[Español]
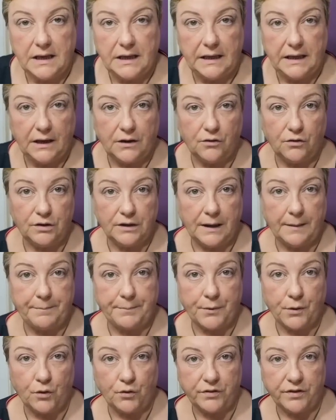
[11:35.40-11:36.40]
Y con la
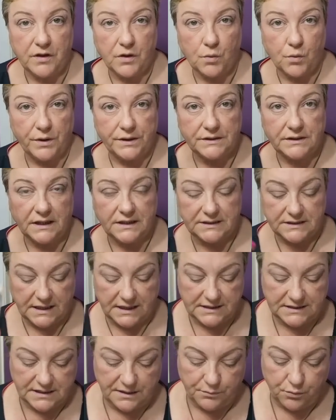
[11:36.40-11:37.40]
Pro
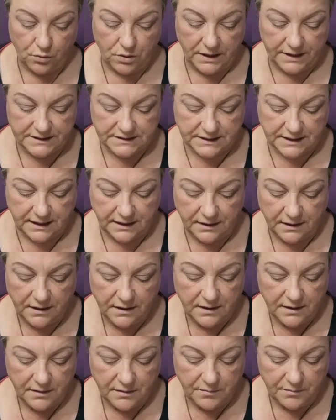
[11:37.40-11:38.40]
56 de Burlesque
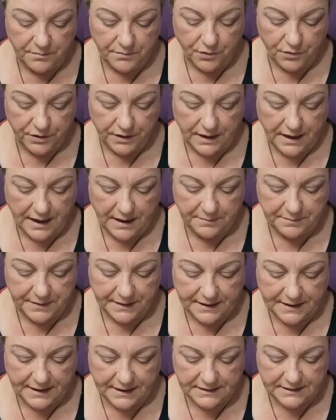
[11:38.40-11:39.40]
voy a
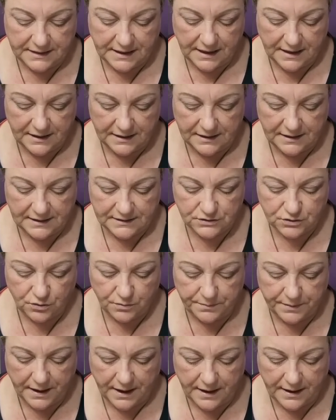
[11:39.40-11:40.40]
aplicar ya la
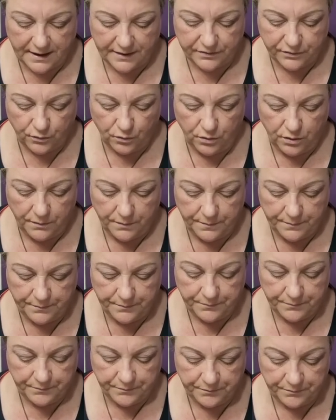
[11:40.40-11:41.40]
sombra azul.
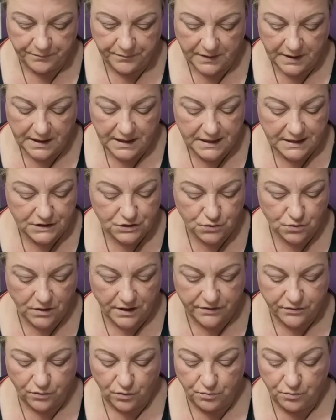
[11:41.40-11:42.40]
Es un
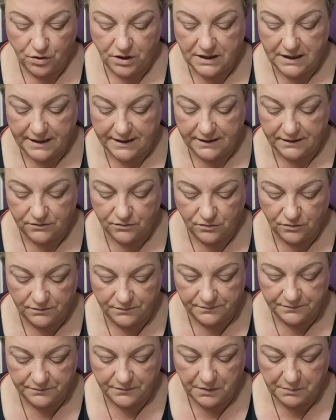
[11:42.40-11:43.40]
azul muy
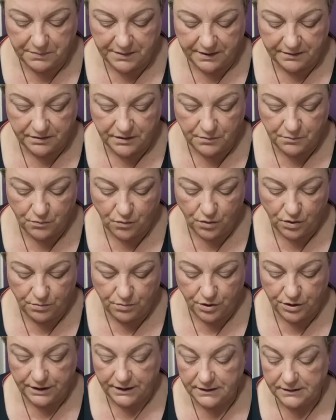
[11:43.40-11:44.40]
clarito, me parece muy
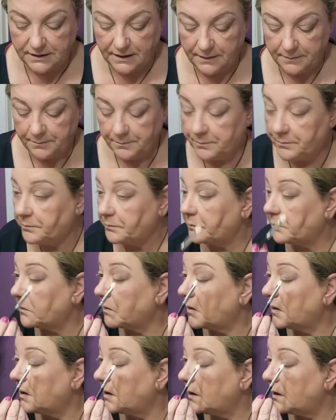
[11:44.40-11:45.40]
bonita.
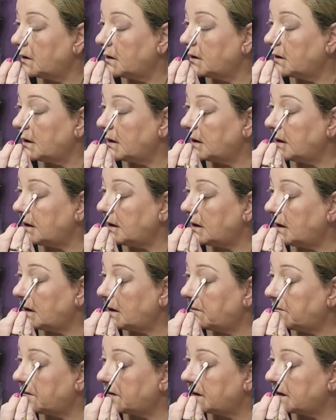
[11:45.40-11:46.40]
Y
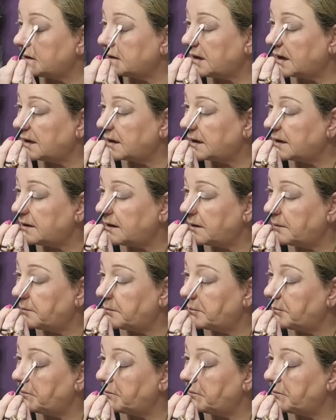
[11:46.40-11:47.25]
a ver qué tal queda.